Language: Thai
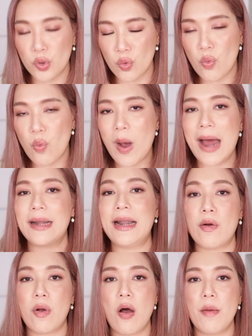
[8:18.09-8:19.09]
ทุกๆวัน
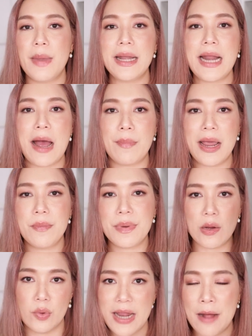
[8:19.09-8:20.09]
แล้วก็ไม่ทำให้
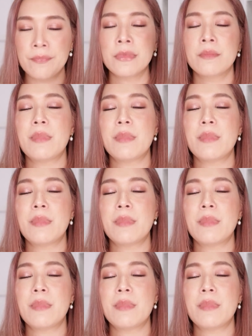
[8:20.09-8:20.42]
ผิวเนี่ย